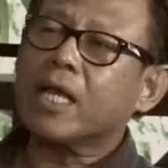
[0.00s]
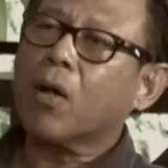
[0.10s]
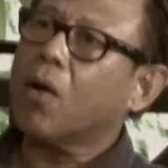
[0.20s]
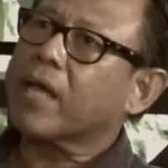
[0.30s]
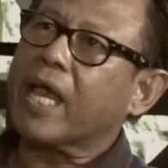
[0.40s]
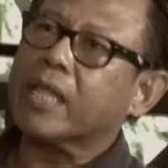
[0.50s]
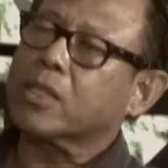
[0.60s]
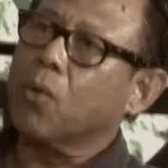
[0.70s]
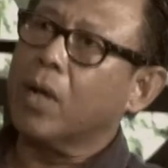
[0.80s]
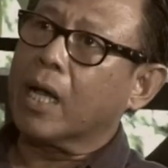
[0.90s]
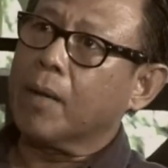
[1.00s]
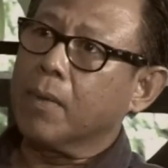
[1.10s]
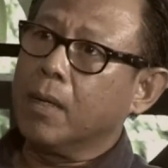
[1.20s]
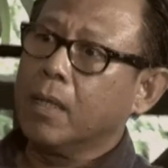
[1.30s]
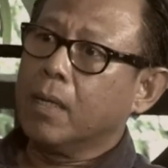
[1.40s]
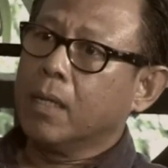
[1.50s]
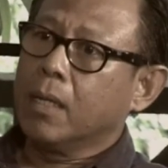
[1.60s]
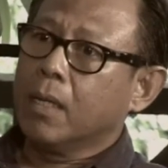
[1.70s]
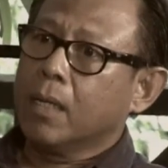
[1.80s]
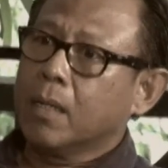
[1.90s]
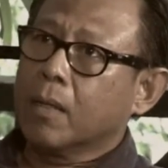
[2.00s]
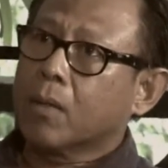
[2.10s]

ข้อแก้ตัวครับ เอาเอาเป็น